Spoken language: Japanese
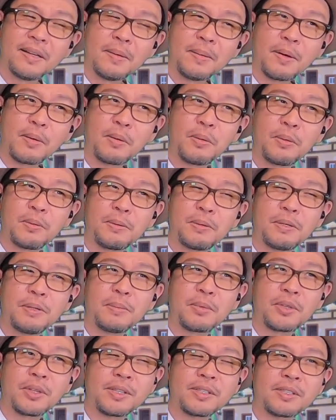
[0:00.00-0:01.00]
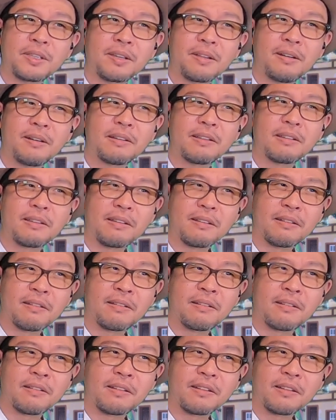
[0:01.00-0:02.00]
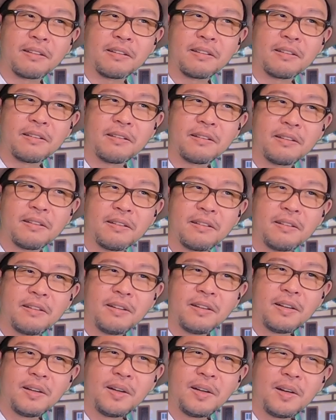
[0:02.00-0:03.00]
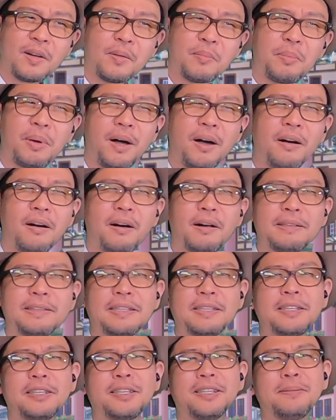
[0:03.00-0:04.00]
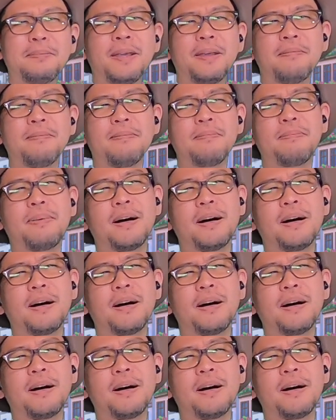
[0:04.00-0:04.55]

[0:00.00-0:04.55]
まあ、このルーも助けられて、パーティーメン